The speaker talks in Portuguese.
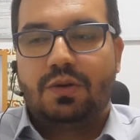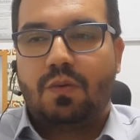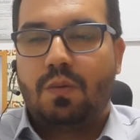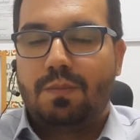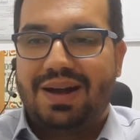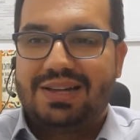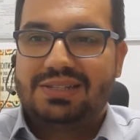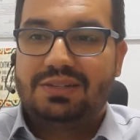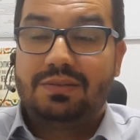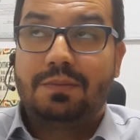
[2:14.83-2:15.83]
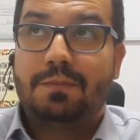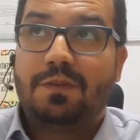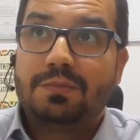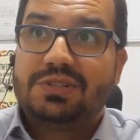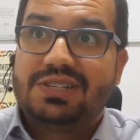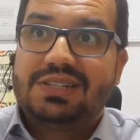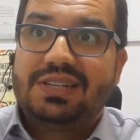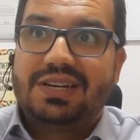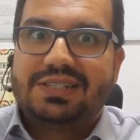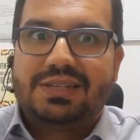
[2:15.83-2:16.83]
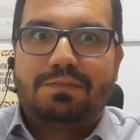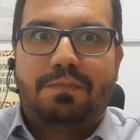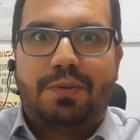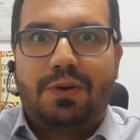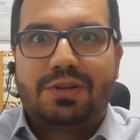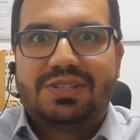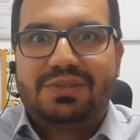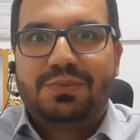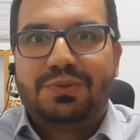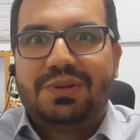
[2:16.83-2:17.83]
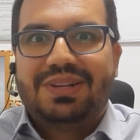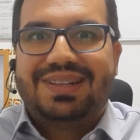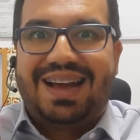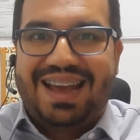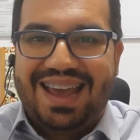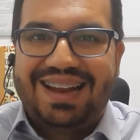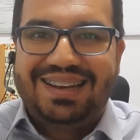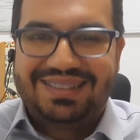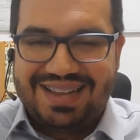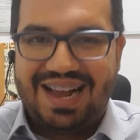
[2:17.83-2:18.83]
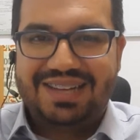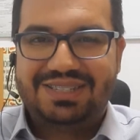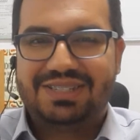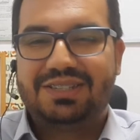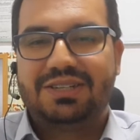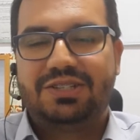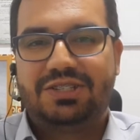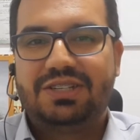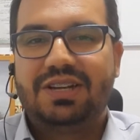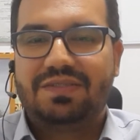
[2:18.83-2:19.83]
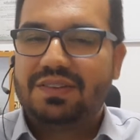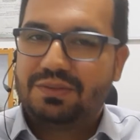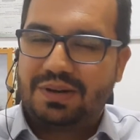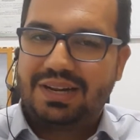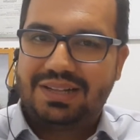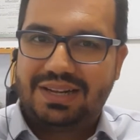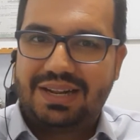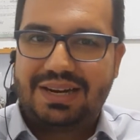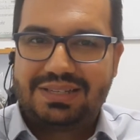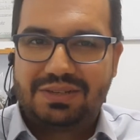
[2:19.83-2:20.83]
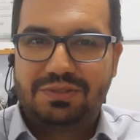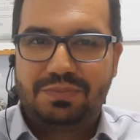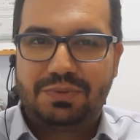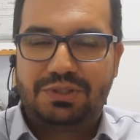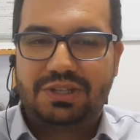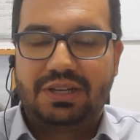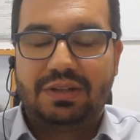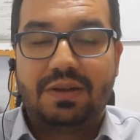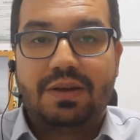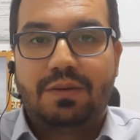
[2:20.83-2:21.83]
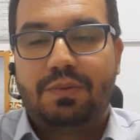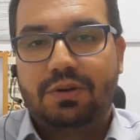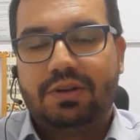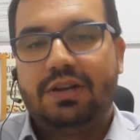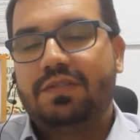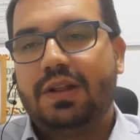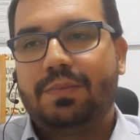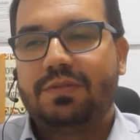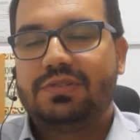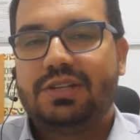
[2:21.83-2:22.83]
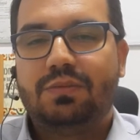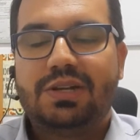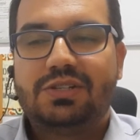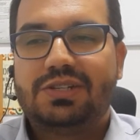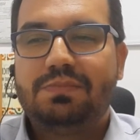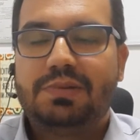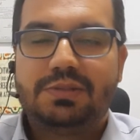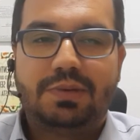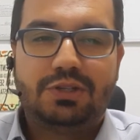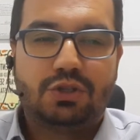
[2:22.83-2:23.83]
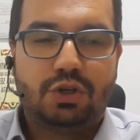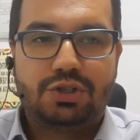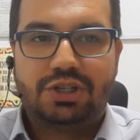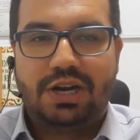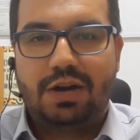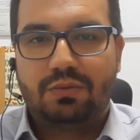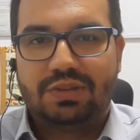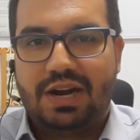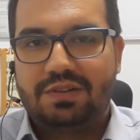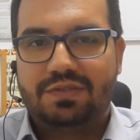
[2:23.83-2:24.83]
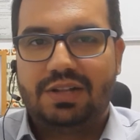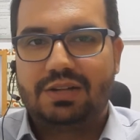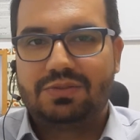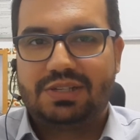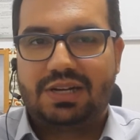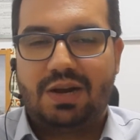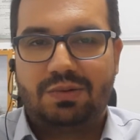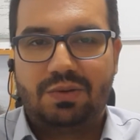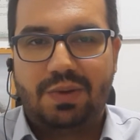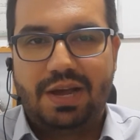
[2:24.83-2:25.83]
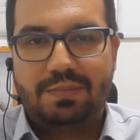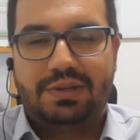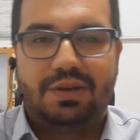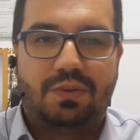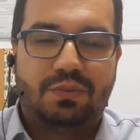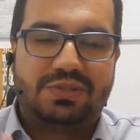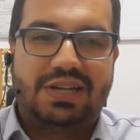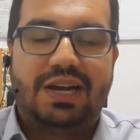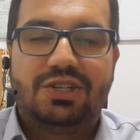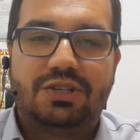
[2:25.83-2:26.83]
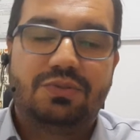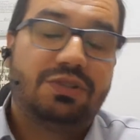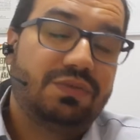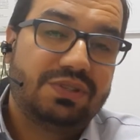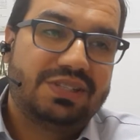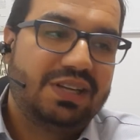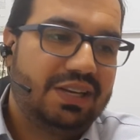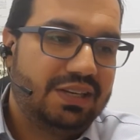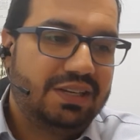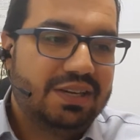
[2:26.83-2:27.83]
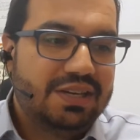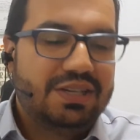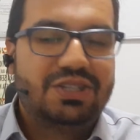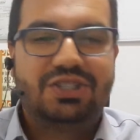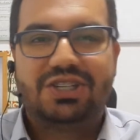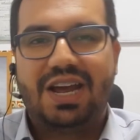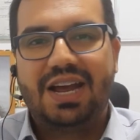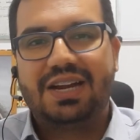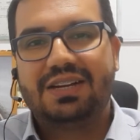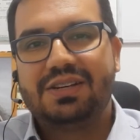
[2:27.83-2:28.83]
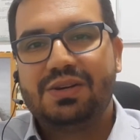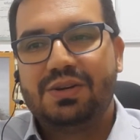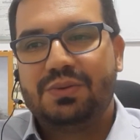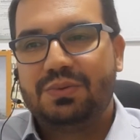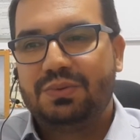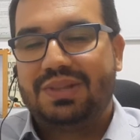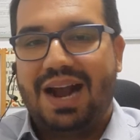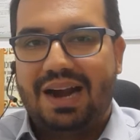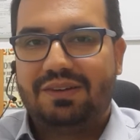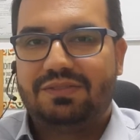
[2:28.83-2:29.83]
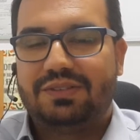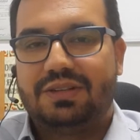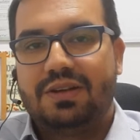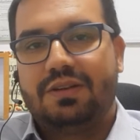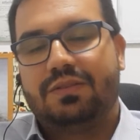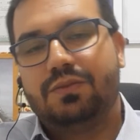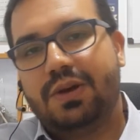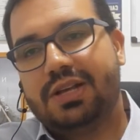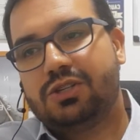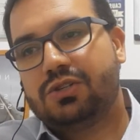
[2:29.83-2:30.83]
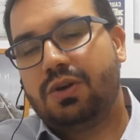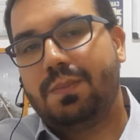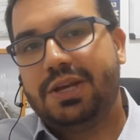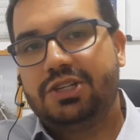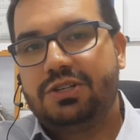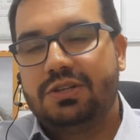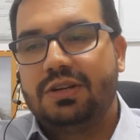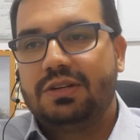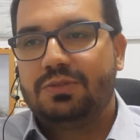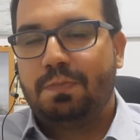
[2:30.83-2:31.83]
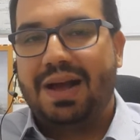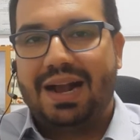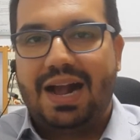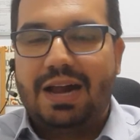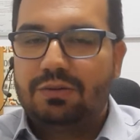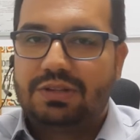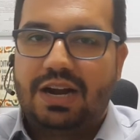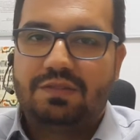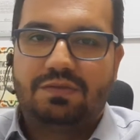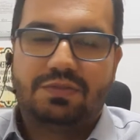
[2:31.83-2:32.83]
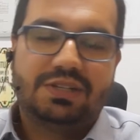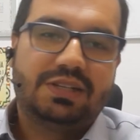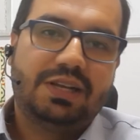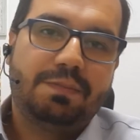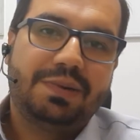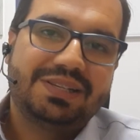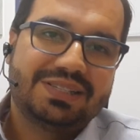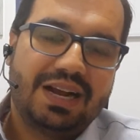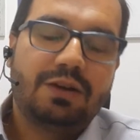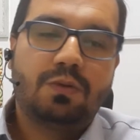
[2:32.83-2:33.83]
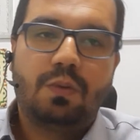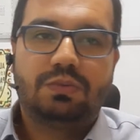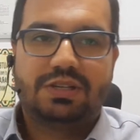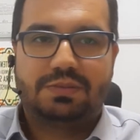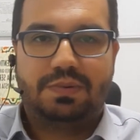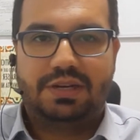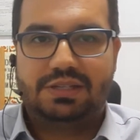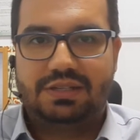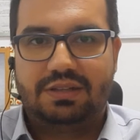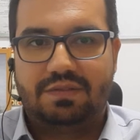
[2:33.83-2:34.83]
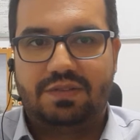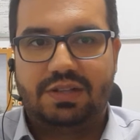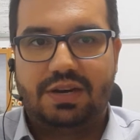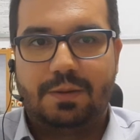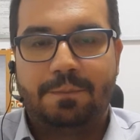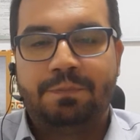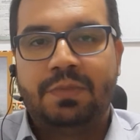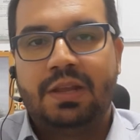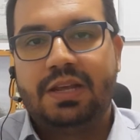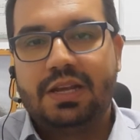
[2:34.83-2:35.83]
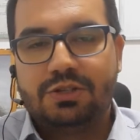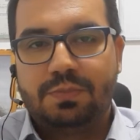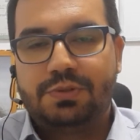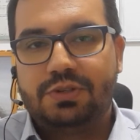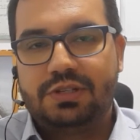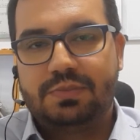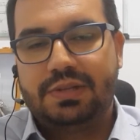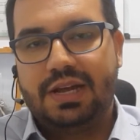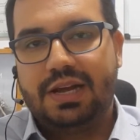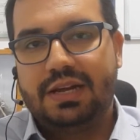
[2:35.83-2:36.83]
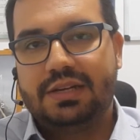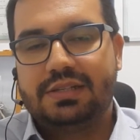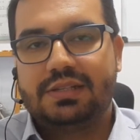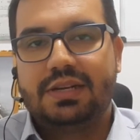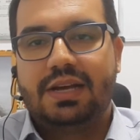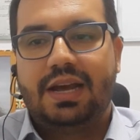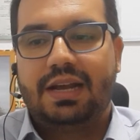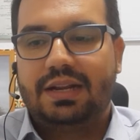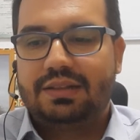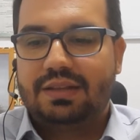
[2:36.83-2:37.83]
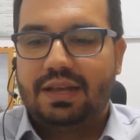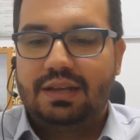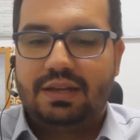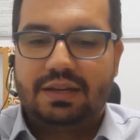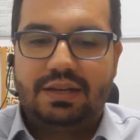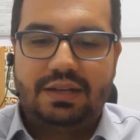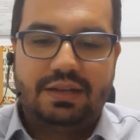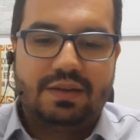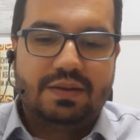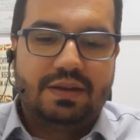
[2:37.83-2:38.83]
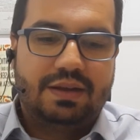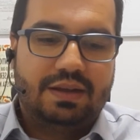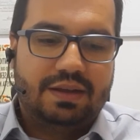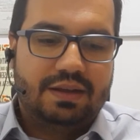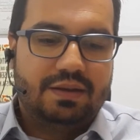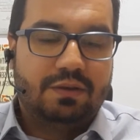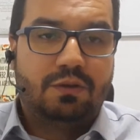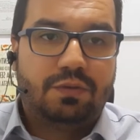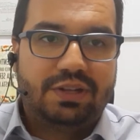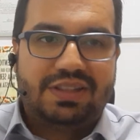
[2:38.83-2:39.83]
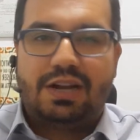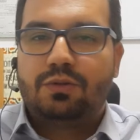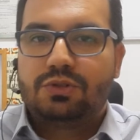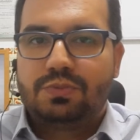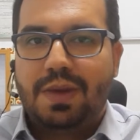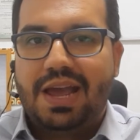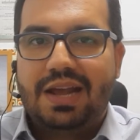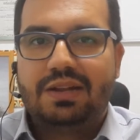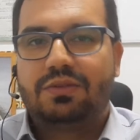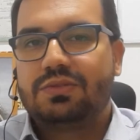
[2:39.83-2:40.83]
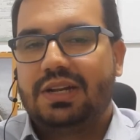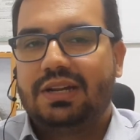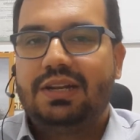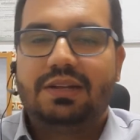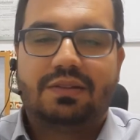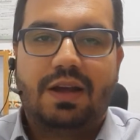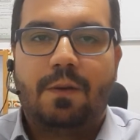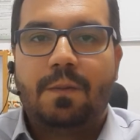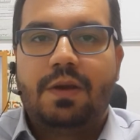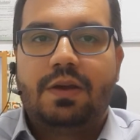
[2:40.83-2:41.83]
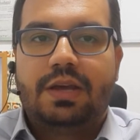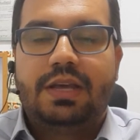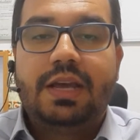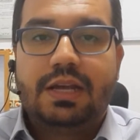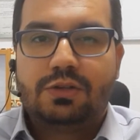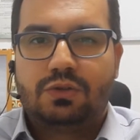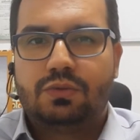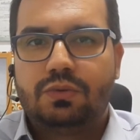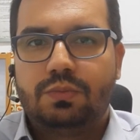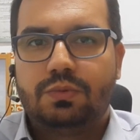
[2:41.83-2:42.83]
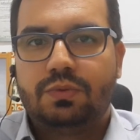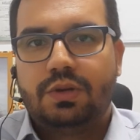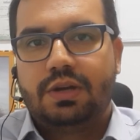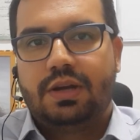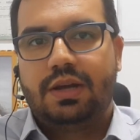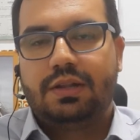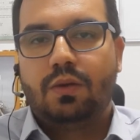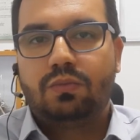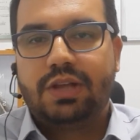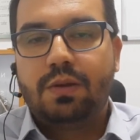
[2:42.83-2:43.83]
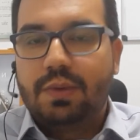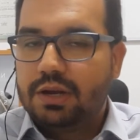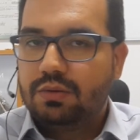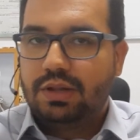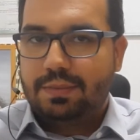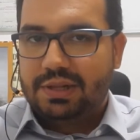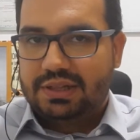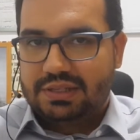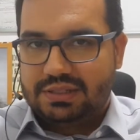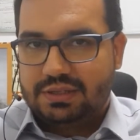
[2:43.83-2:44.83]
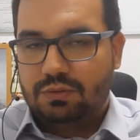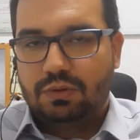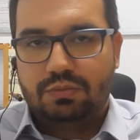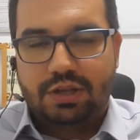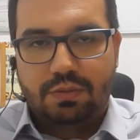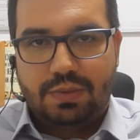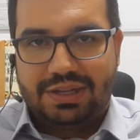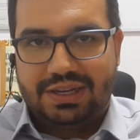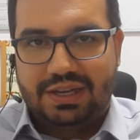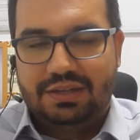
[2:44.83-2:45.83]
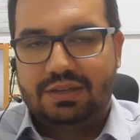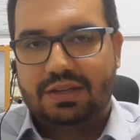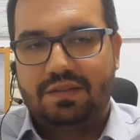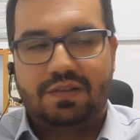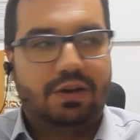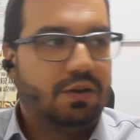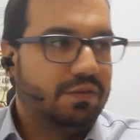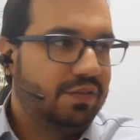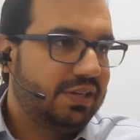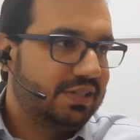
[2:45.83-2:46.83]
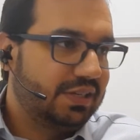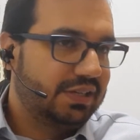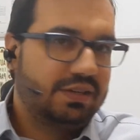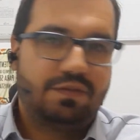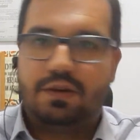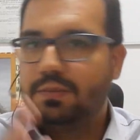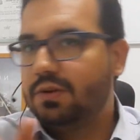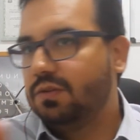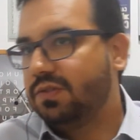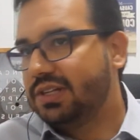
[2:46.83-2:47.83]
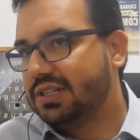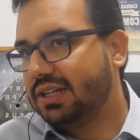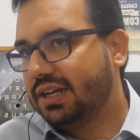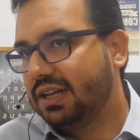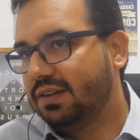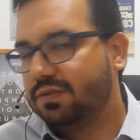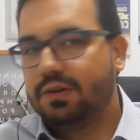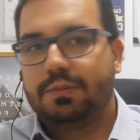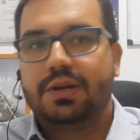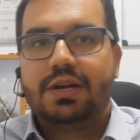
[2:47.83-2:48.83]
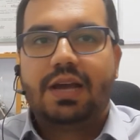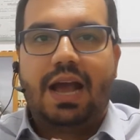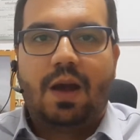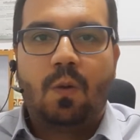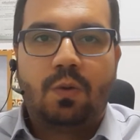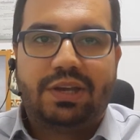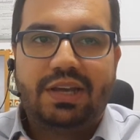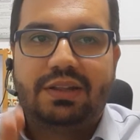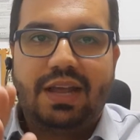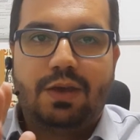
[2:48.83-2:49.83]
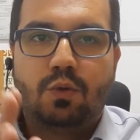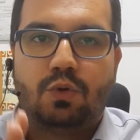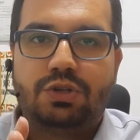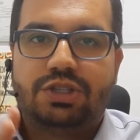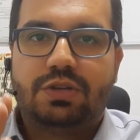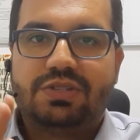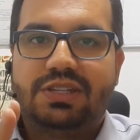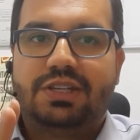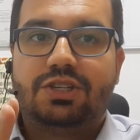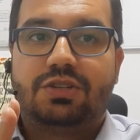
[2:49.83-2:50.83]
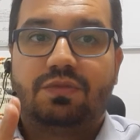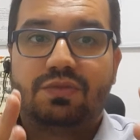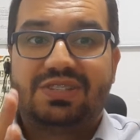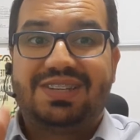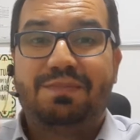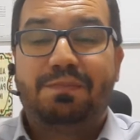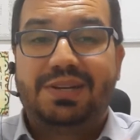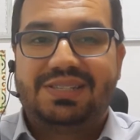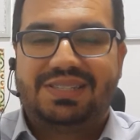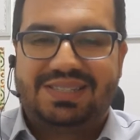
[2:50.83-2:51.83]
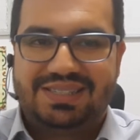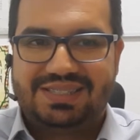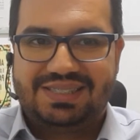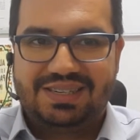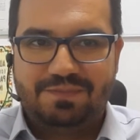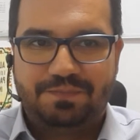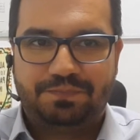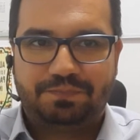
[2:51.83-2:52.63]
com base, vamos dizer assim, próximo da realidade de efetuar a declaração de imposto de renda. Porque eu quero falar para você, não é simplesmente só gerar um DARF lá no Cicalc Web, que é o site onde você ali gera o DARF. Não é somente de pagar o DARF, você tem que prestar contas para a Receita Federal. E as opções binárias, ela tem ali, é, eu não vou entrar nos méritos ali e tal, em resumo, é, não tem uma regulamentação, não tem uma lei que fale, ó, faça dessa forma ou faça daquela forma. O que tem hoje é o seguinte: você precisa